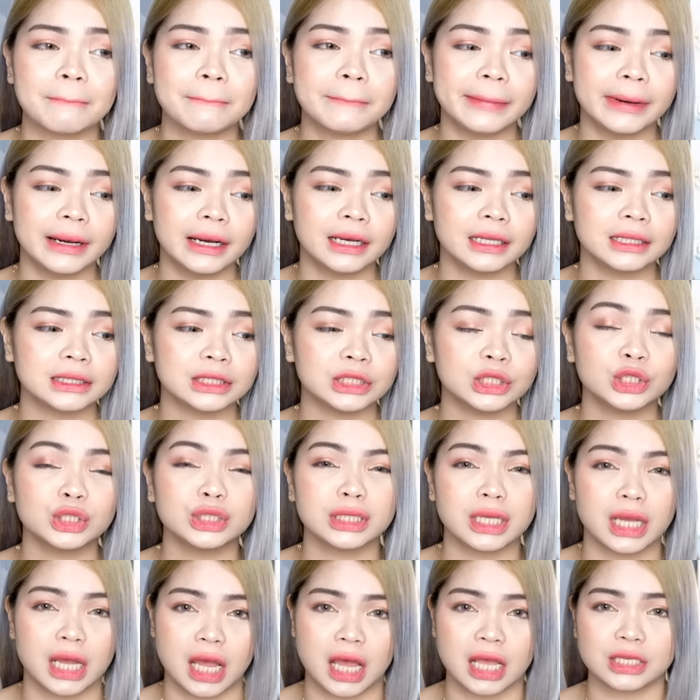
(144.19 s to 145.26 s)
But, yun
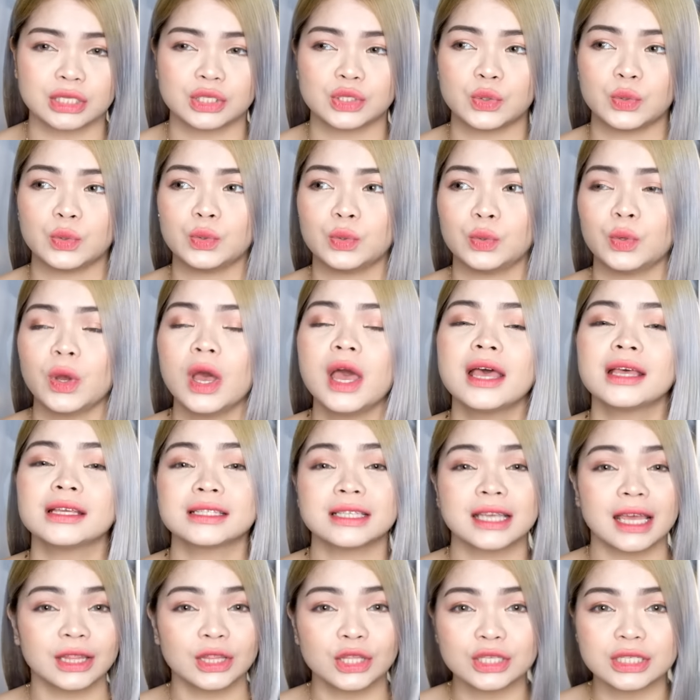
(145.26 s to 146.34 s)
nga. So,
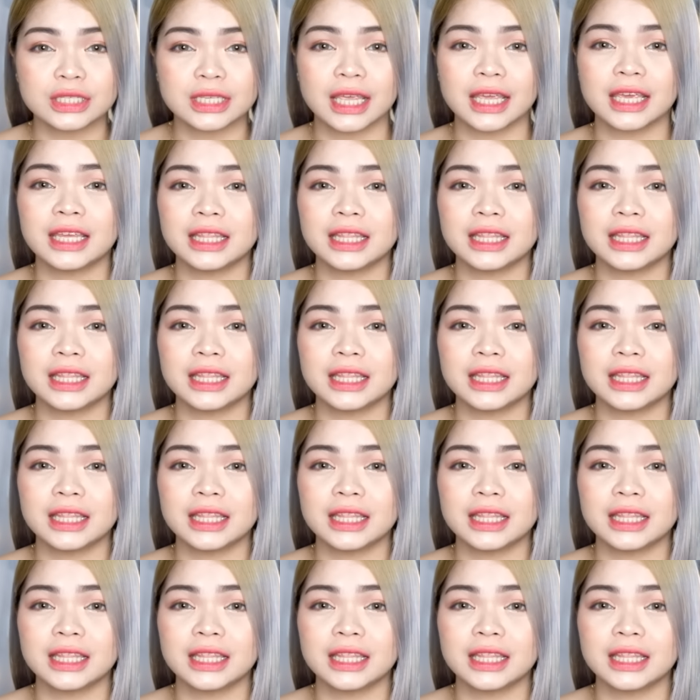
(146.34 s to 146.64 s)
sad to say,